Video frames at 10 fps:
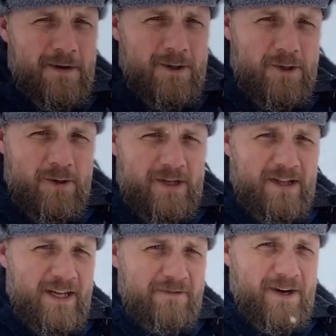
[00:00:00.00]
Еще
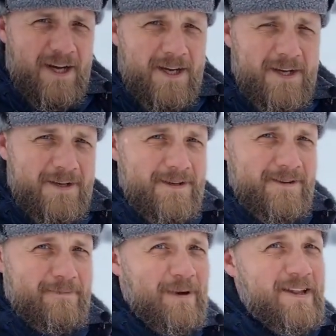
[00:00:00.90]
один лайфхак.
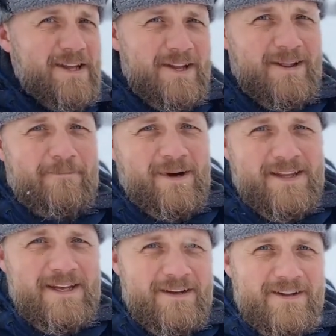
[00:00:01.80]
Запаситесь
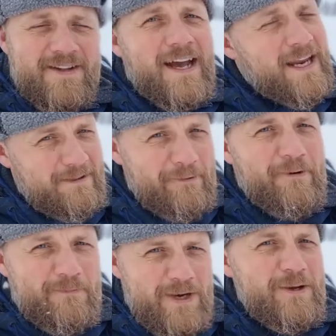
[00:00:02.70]
лопатой. Скорее
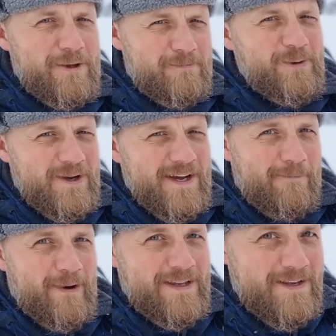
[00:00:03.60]
всего, вам придется много
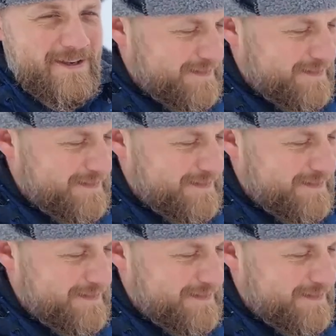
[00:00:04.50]
копать.